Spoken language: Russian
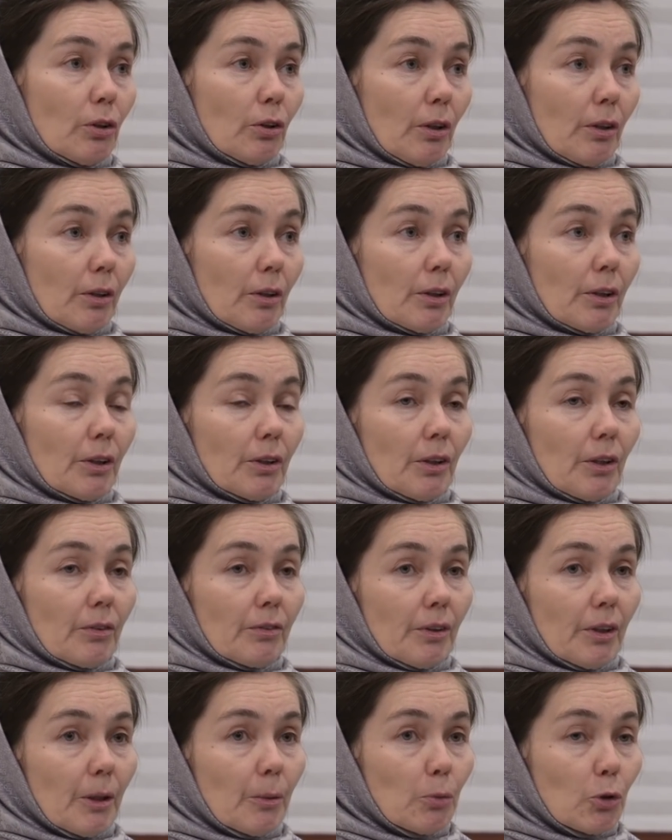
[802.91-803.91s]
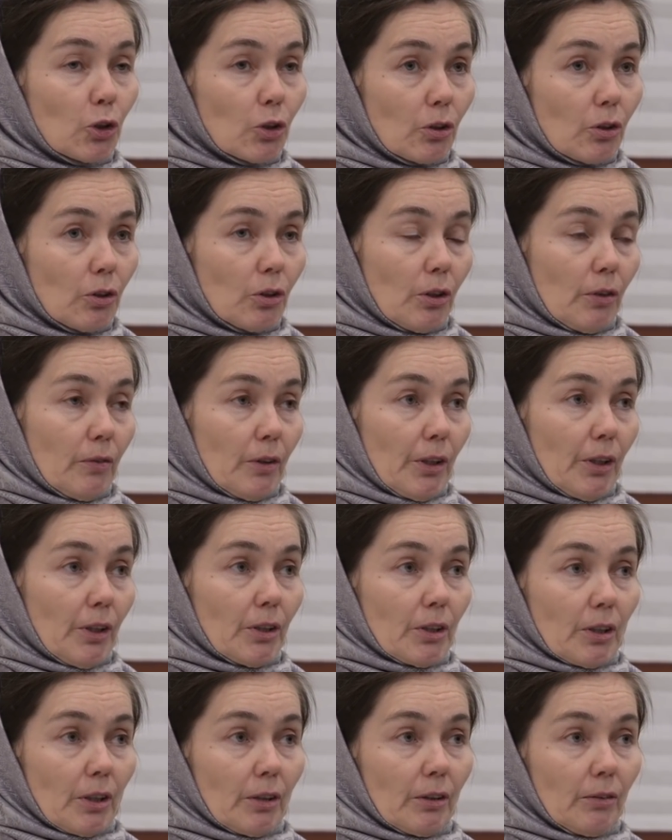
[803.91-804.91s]
так как она вообще не
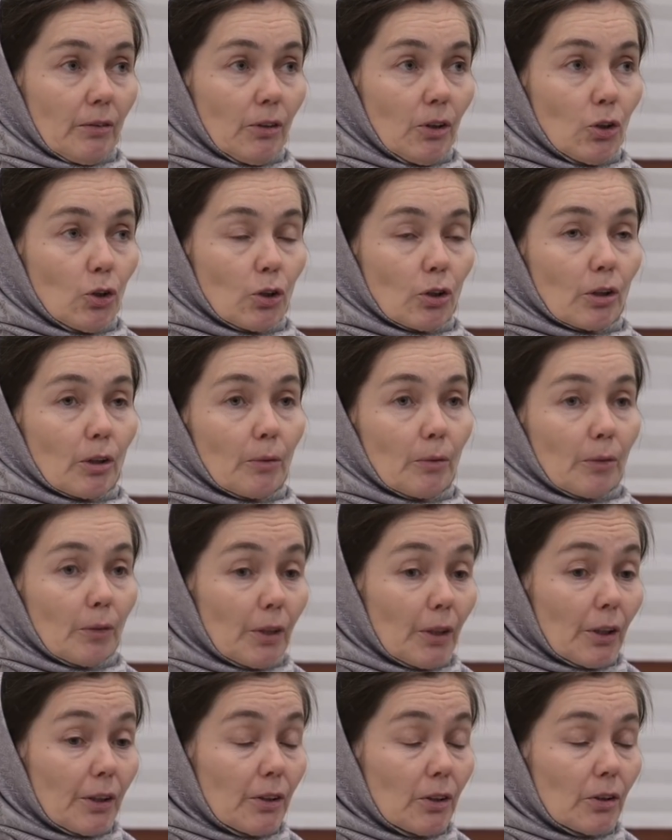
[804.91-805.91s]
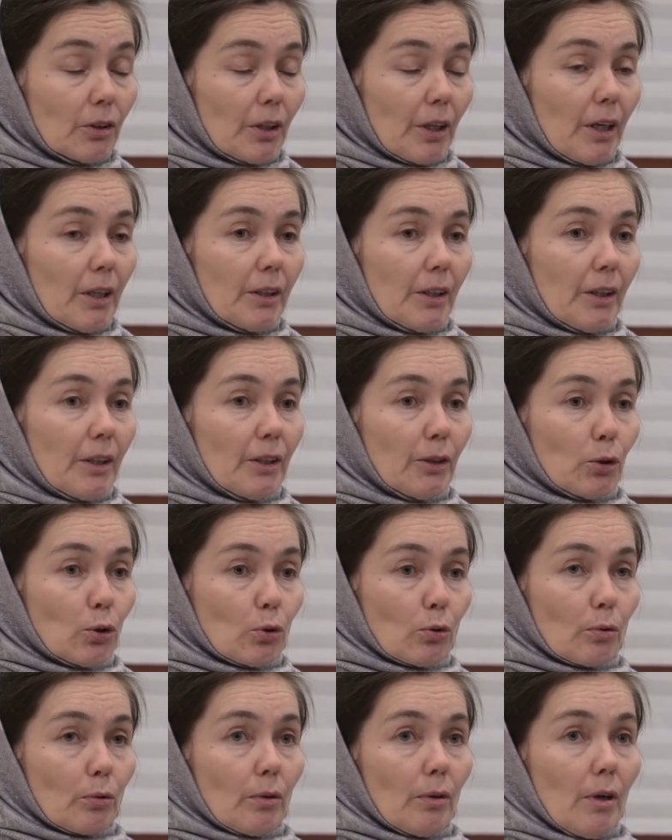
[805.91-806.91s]
является ответчиком. Она нейтральное
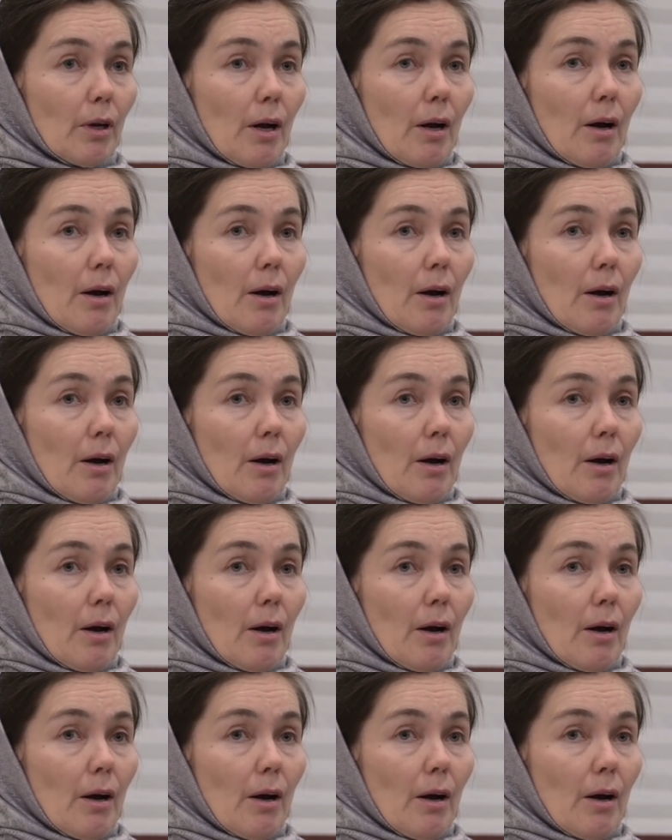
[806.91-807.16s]
лицо.